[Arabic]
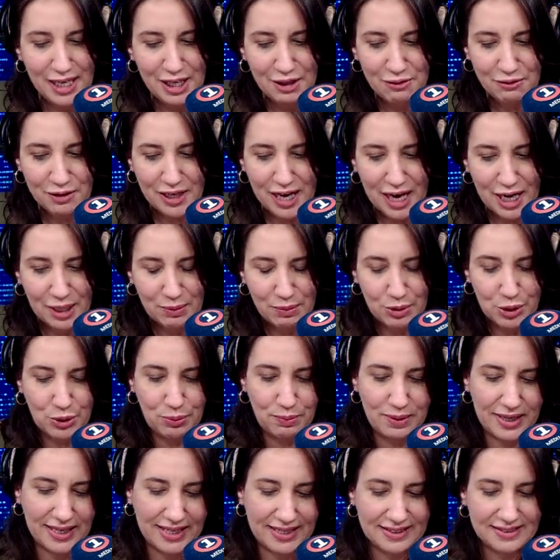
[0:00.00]
في حرب
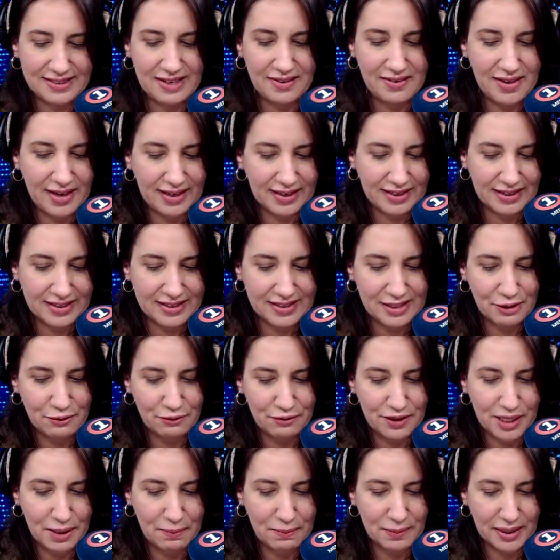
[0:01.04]
شباك التذاكر
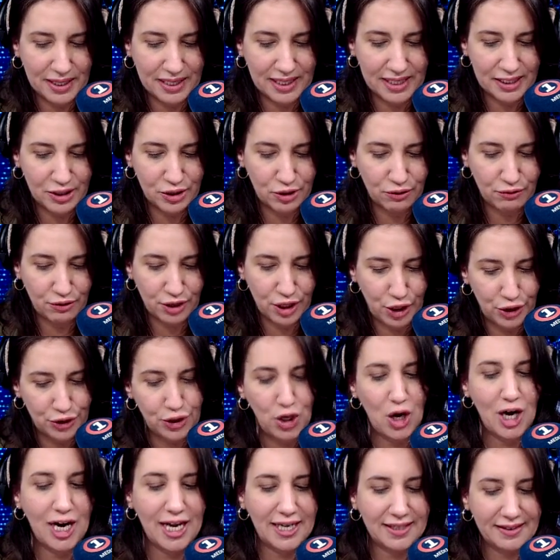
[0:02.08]
فيلم كريستوفر
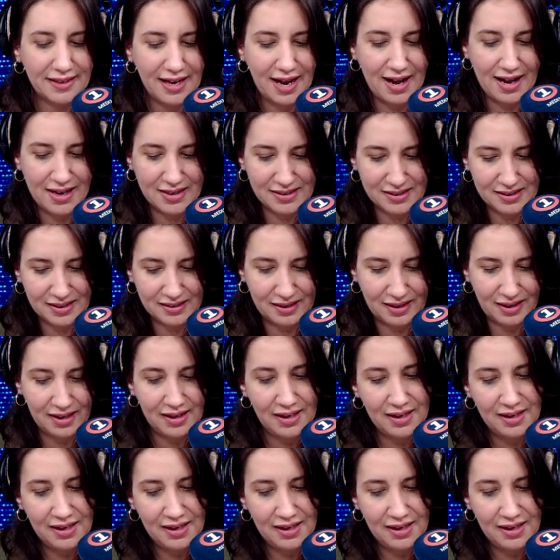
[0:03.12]
نولان حصد